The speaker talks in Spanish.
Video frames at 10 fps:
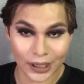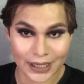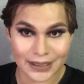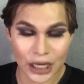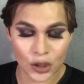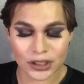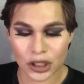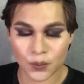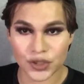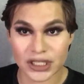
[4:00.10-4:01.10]
que les haya
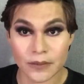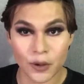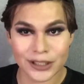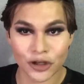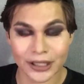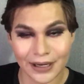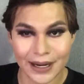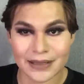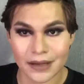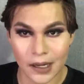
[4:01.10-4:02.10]
gustado muchísimo. Si no
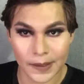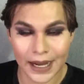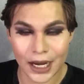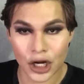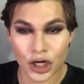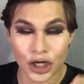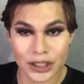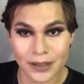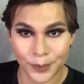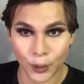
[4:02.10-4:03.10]
tienen este labial, no
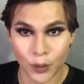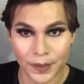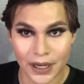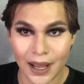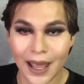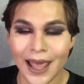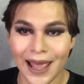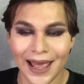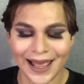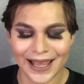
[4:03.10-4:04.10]
se preocupen.
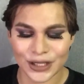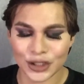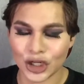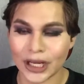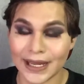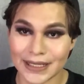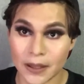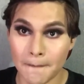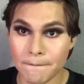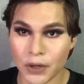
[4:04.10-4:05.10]
Hay uno que es
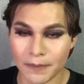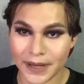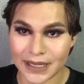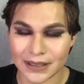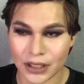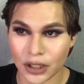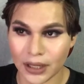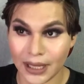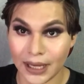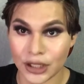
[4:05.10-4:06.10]
muy parecido
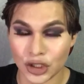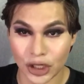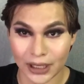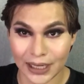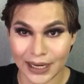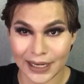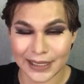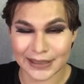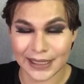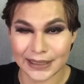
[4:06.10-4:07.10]
de Jordana,
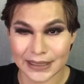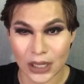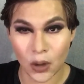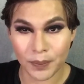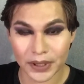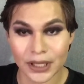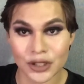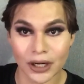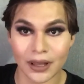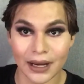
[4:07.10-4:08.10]
que es el taupe de
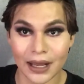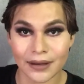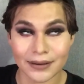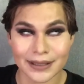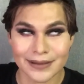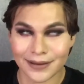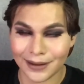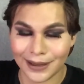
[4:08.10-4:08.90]
Jordana. Y es